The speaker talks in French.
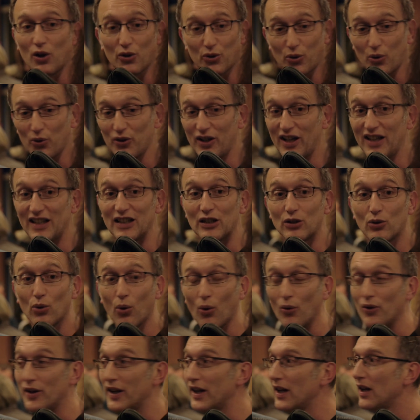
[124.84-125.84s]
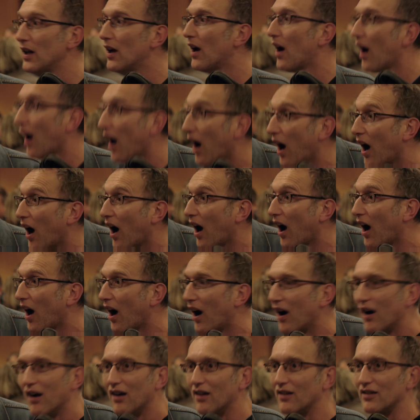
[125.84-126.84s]
le même rythme qu'on avait pour le
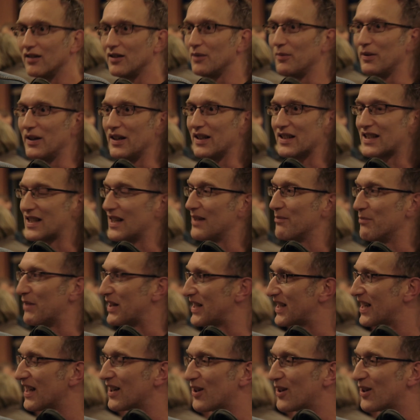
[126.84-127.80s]
défilé de la Biennale de la danse de Lyon.